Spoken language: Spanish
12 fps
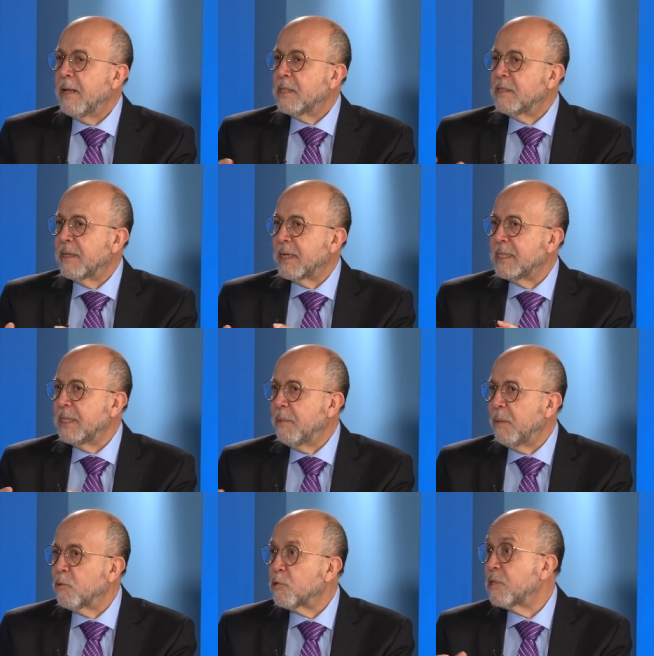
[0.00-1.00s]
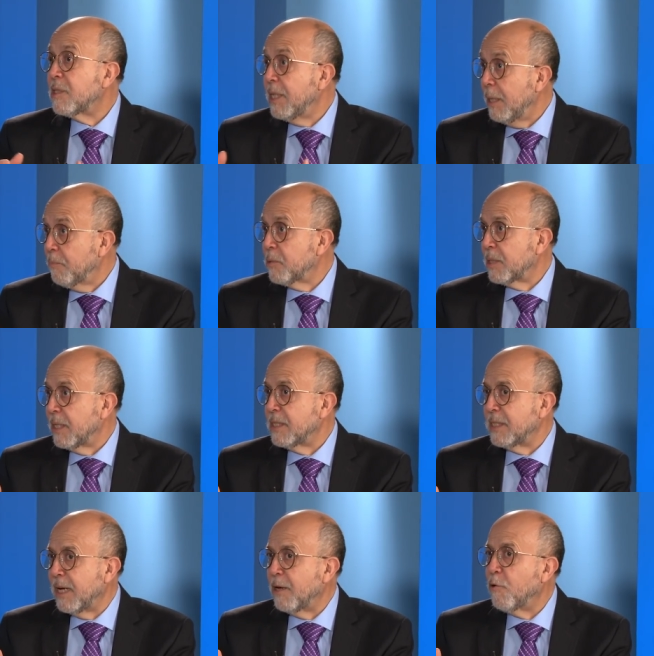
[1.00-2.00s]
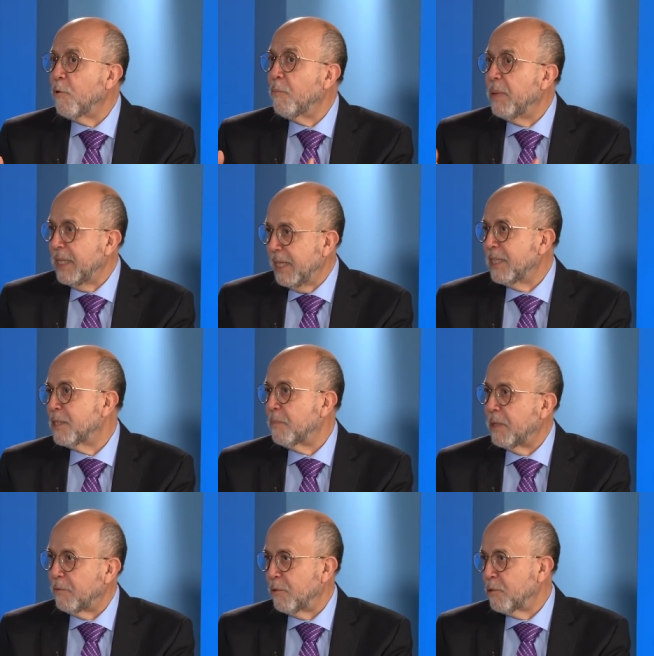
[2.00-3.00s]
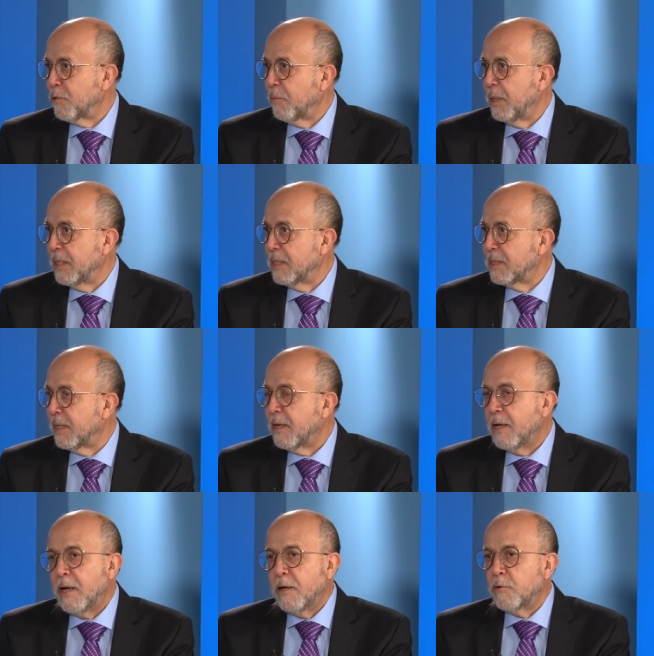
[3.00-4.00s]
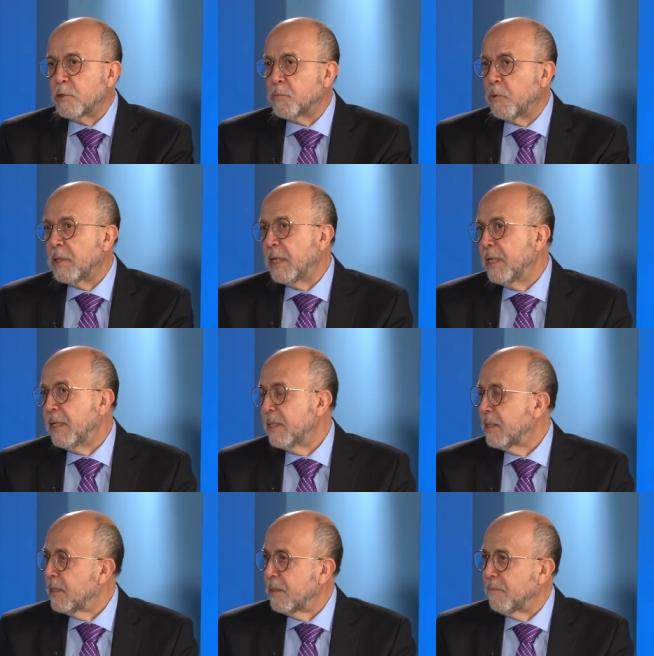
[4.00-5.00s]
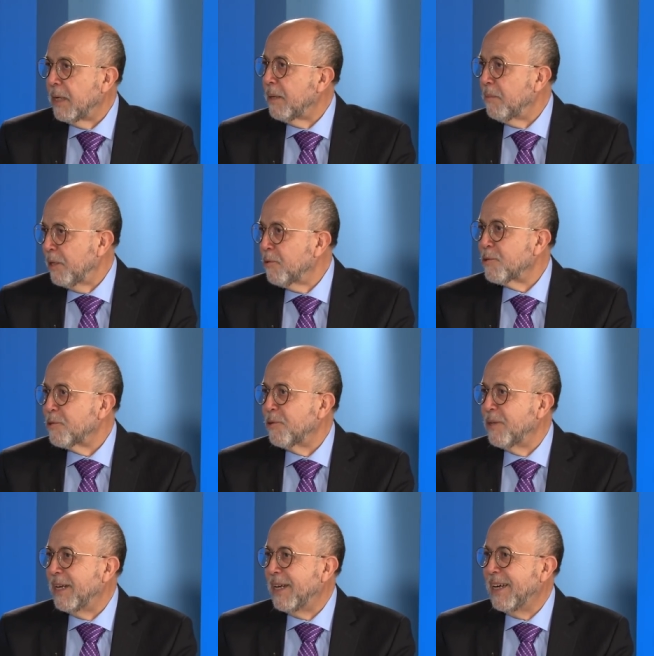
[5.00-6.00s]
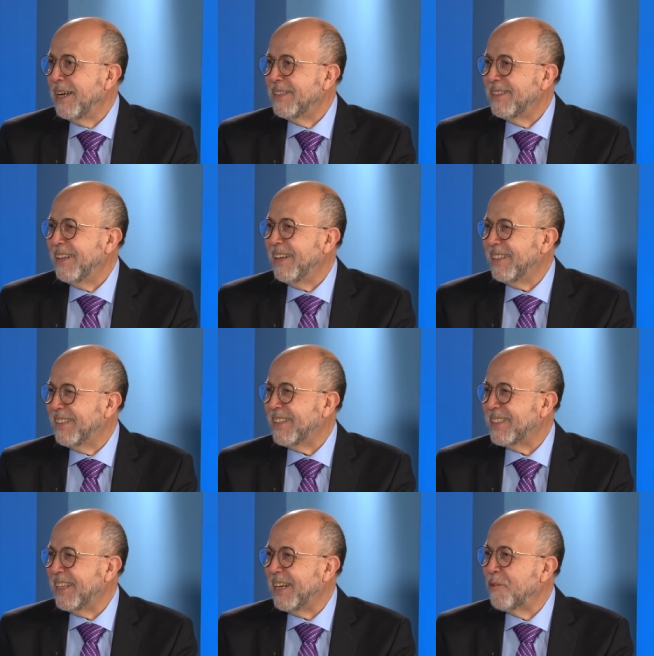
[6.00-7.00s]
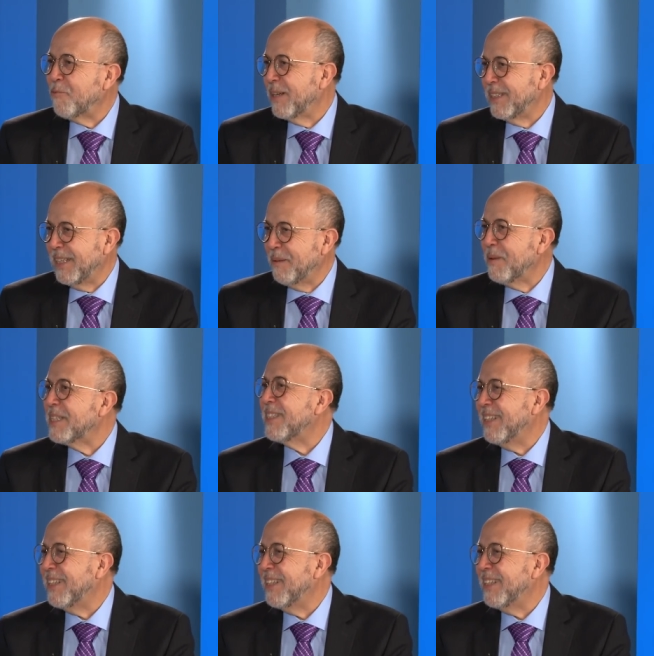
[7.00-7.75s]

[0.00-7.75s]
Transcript: si recibimos tips que sean convenientes para nuestro bienestar, nos puede ir maravilloso en la, en la tercera, cuarta y más